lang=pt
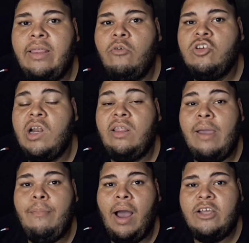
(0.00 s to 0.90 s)
Da onde ele tem
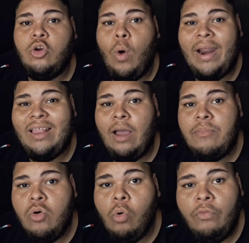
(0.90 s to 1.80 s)
mais de 40
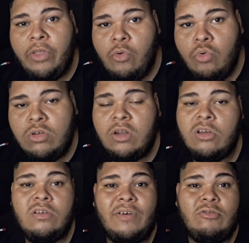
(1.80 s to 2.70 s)
mil conteúdos, onde a
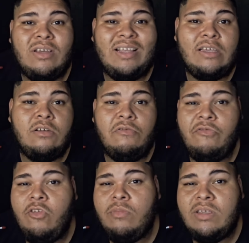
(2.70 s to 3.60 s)
gente vai conseguir estar tá assistindo
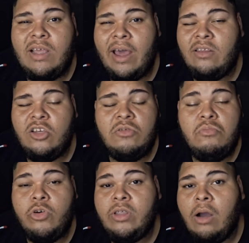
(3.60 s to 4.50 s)
filme, série, existe
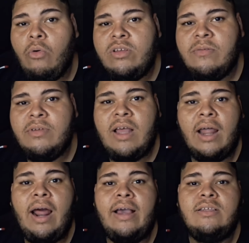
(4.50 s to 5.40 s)
muita coisa nos
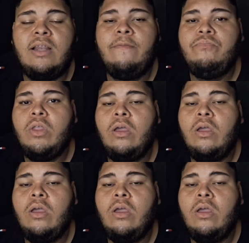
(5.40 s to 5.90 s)
canais ali,